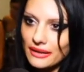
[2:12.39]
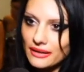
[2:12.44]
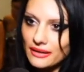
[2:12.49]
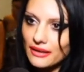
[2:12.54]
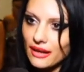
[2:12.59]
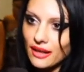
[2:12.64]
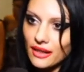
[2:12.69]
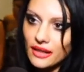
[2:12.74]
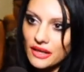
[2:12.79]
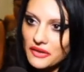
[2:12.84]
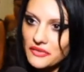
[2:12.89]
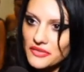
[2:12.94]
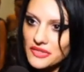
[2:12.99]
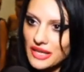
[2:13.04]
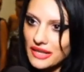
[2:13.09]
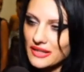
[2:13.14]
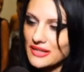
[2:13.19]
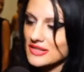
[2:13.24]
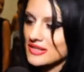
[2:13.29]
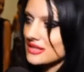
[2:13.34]
не
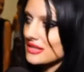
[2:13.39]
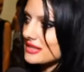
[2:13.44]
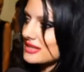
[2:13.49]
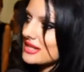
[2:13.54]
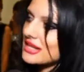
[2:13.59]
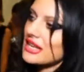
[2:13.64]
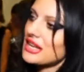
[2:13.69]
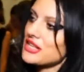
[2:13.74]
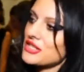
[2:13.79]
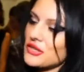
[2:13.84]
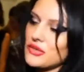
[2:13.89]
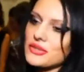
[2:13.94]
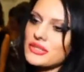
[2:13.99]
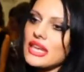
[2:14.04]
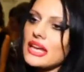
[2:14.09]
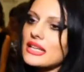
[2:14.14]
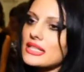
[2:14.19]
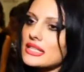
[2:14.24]
поддаваясь никакому влиянию.